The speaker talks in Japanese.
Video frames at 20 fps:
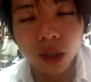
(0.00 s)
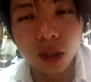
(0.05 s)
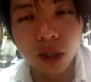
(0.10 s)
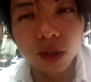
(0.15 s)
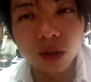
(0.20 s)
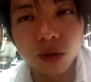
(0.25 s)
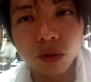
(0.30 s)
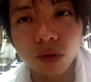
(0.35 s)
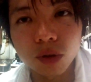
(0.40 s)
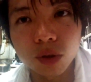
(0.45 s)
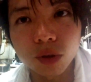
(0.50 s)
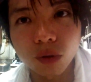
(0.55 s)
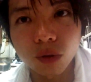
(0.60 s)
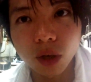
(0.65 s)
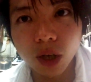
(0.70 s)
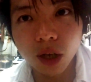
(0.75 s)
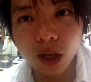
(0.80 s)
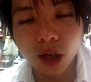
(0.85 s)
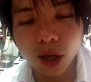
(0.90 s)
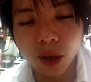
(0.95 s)
でその
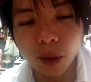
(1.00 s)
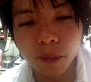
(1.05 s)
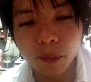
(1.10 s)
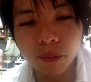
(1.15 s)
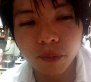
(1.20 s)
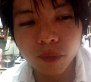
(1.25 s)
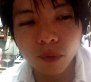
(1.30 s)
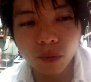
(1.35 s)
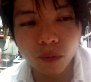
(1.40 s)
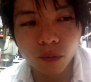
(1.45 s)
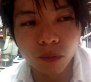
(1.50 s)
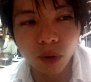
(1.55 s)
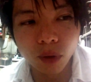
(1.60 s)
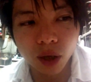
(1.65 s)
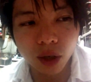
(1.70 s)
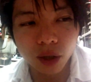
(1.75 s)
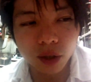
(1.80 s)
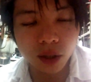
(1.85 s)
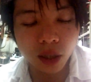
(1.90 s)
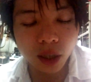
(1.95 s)
人が
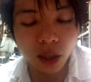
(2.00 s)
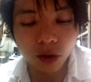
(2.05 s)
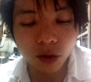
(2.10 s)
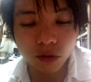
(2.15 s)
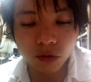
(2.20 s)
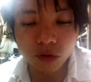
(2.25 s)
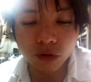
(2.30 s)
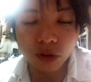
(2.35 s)
まあただの